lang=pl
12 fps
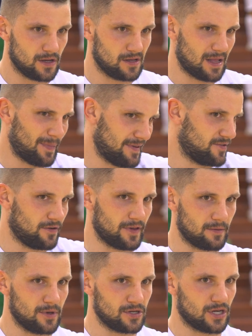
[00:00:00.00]
y, na pewno
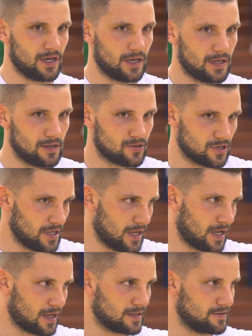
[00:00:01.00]
wiemy, że
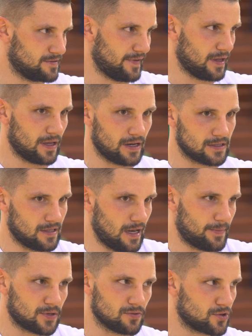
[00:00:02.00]
drużyna z Węgier jest
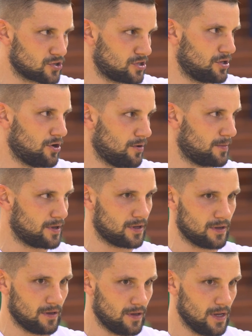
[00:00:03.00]
lepszą drużyną, y,
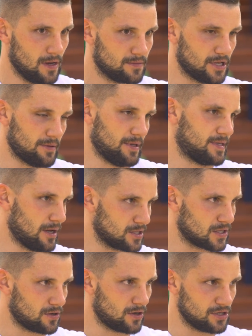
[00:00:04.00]
przynajmniej z tego
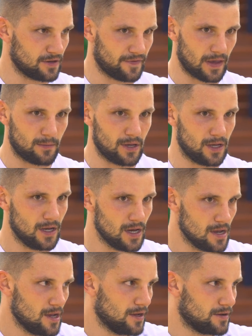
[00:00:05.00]
co o nich wiemy.
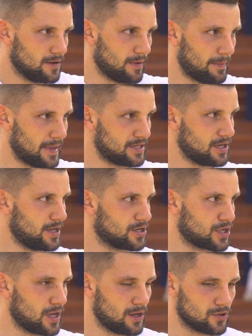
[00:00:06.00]
Mam nadzieję,
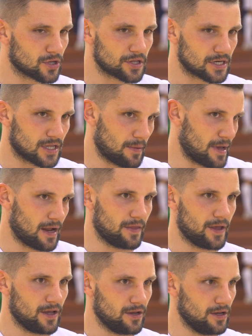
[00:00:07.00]
że jutro też damy
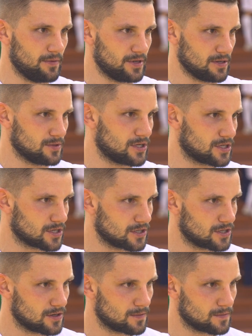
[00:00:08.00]
radę i będziemy się cieszyć.